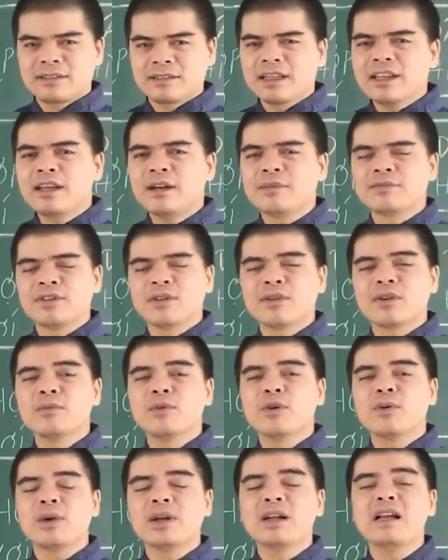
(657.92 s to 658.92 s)
kết hợp trong cái
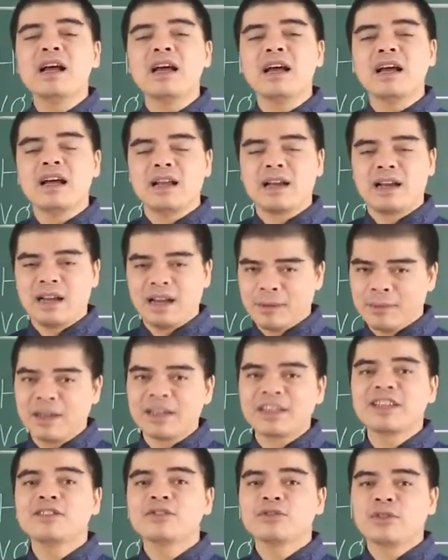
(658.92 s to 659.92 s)
mối quan hệ làm
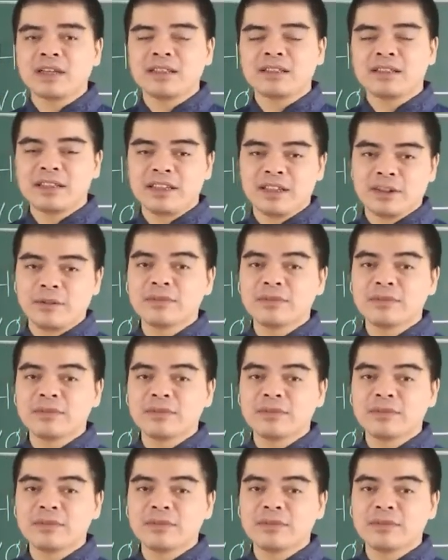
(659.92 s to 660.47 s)
ăn kinh doanh thì